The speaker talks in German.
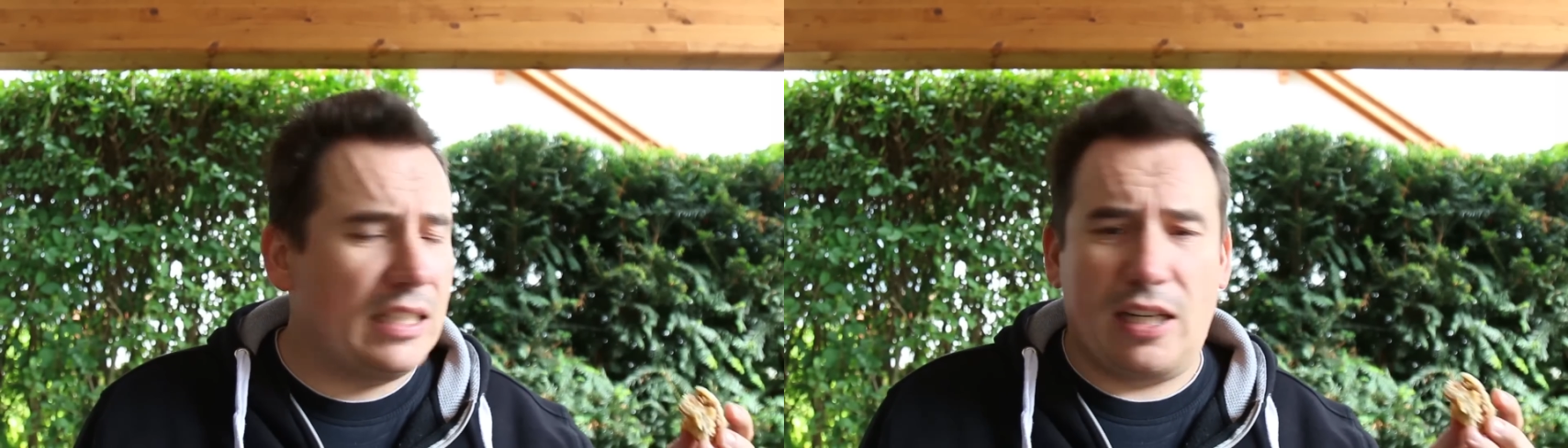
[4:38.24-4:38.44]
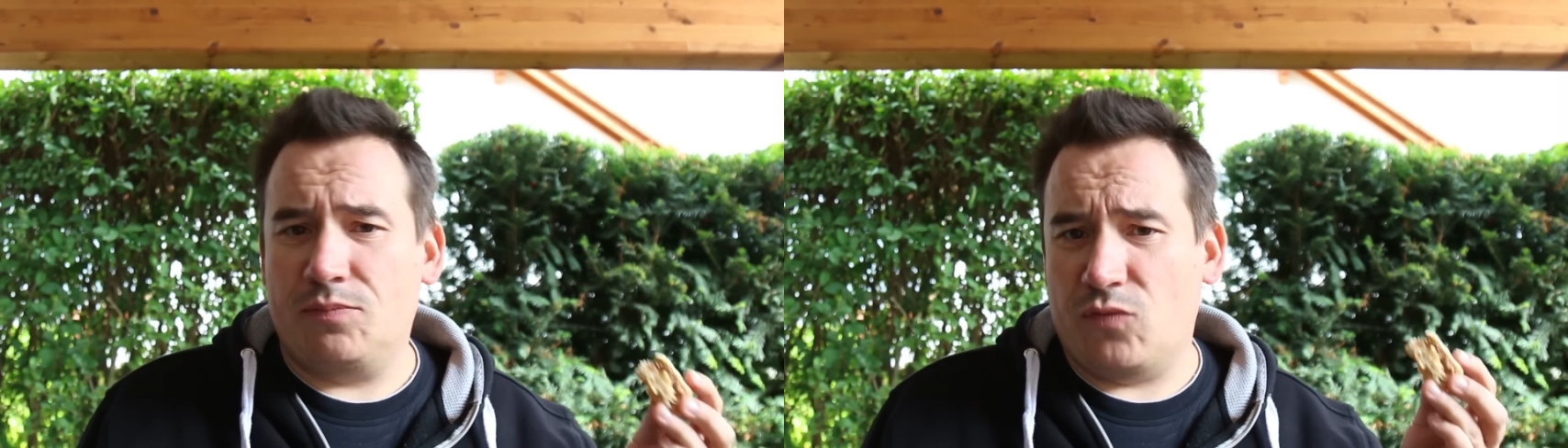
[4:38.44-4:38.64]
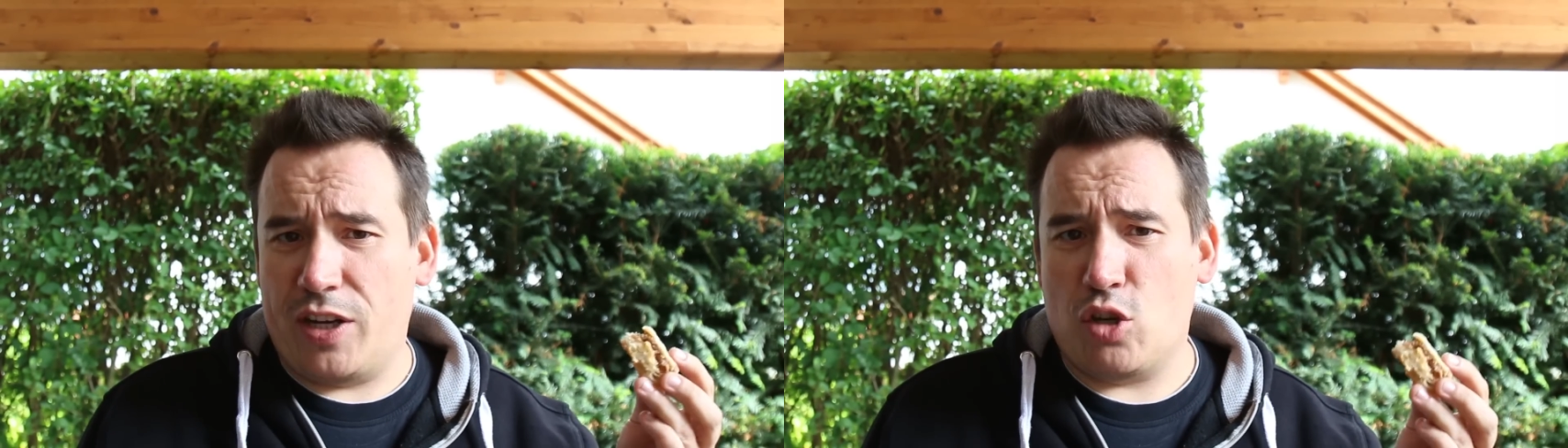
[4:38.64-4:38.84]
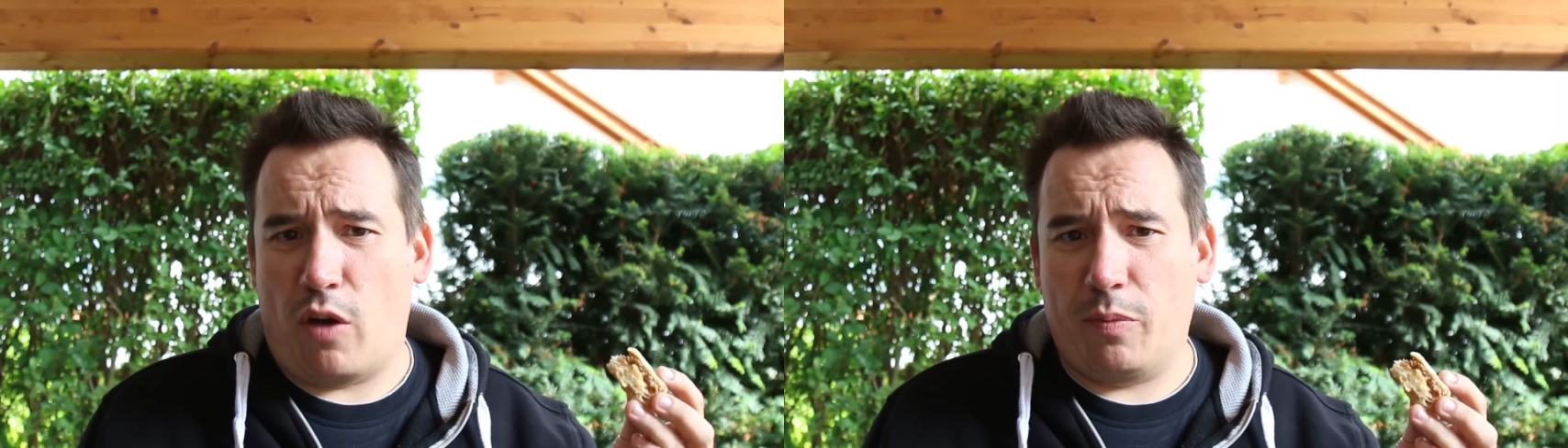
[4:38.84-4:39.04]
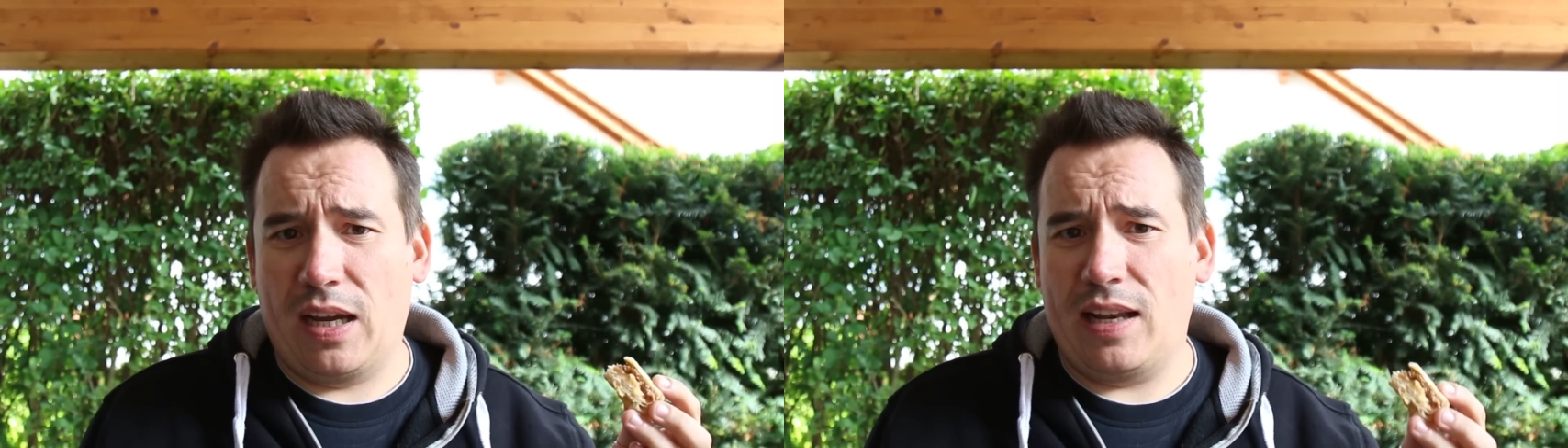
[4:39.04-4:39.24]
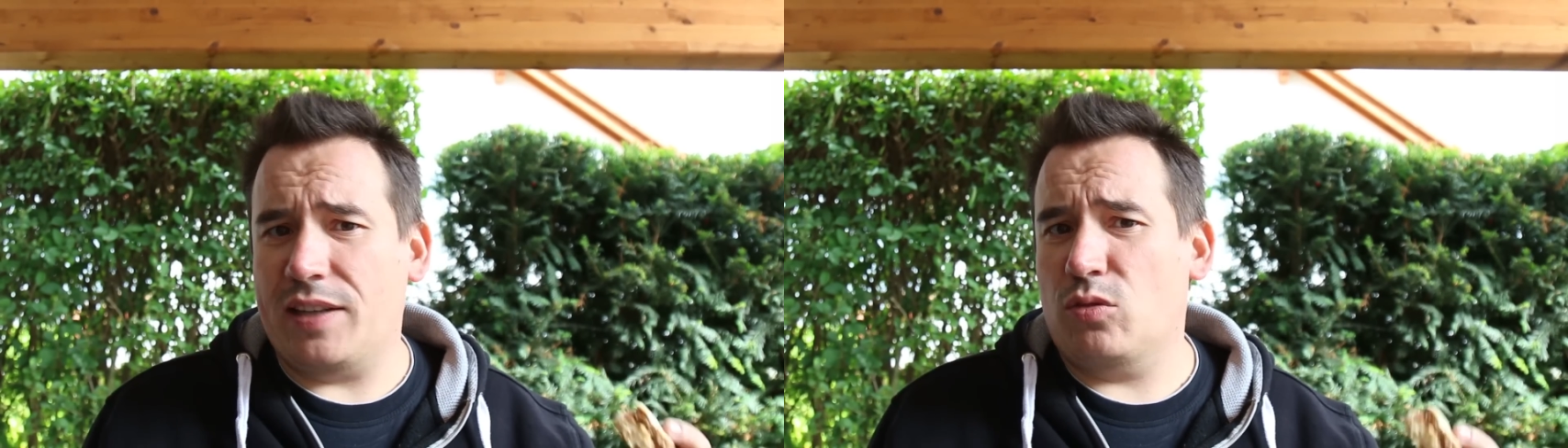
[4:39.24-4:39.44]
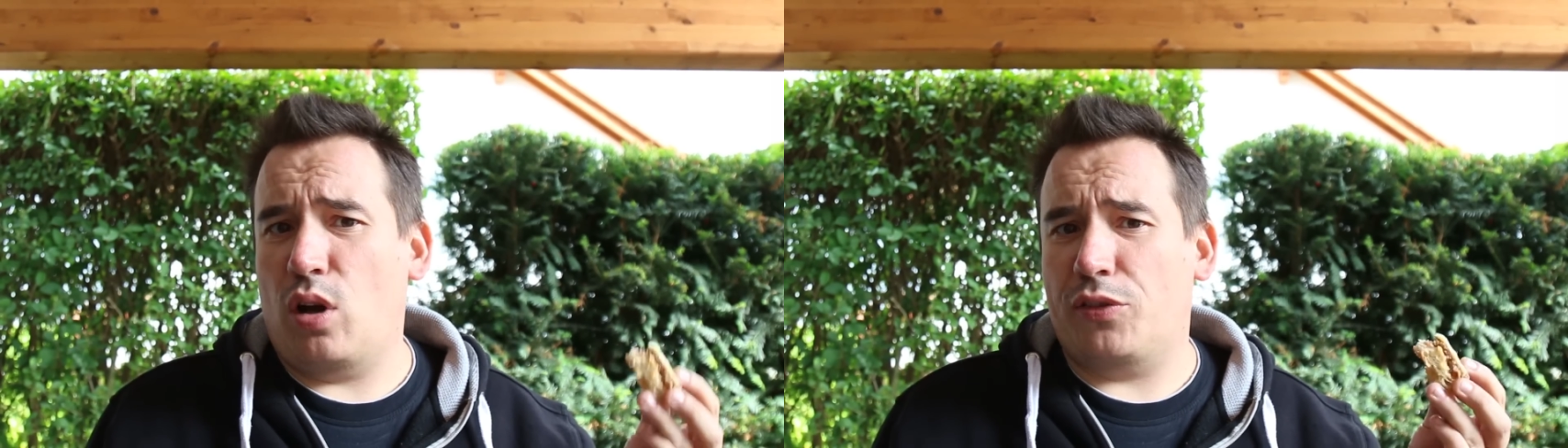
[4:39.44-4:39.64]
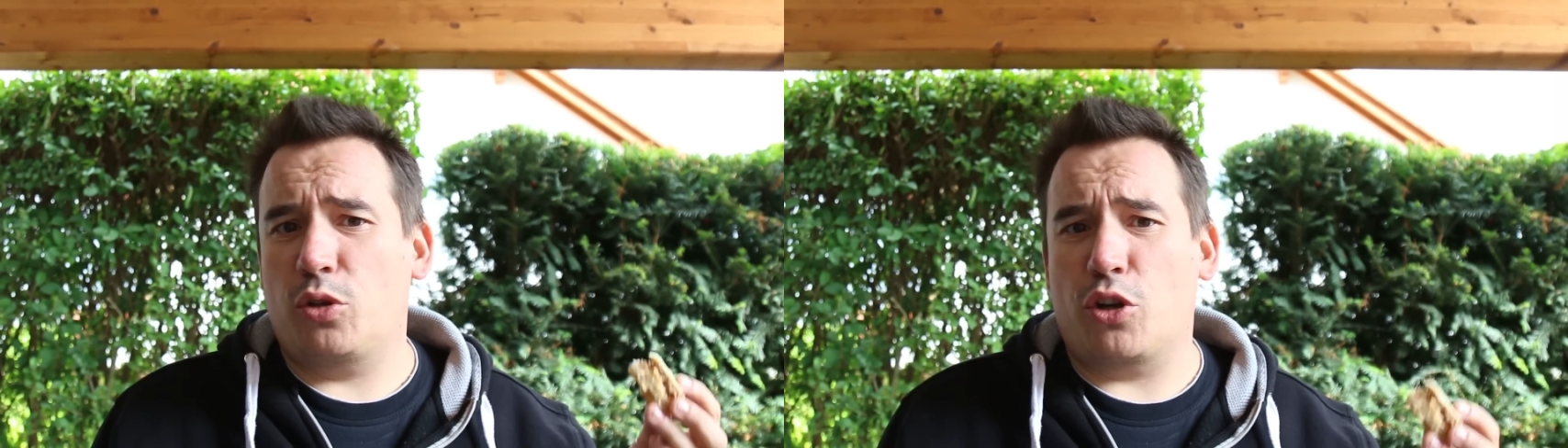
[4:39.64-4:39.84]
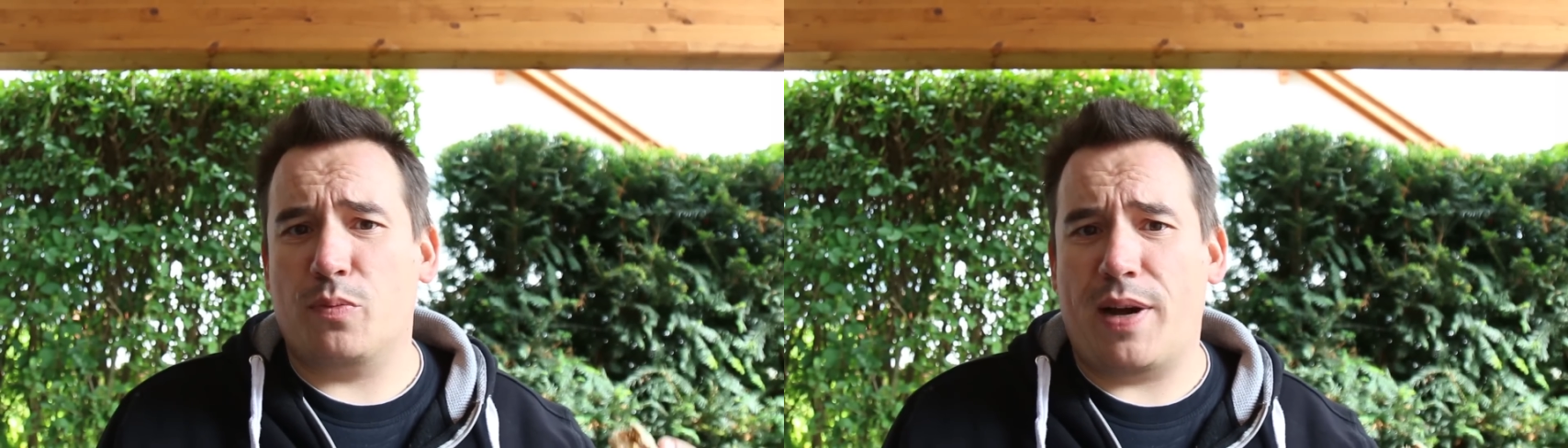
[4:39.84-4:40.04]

Ähm, wer die schon mal auf dem Grill hatte oder auf der deutschen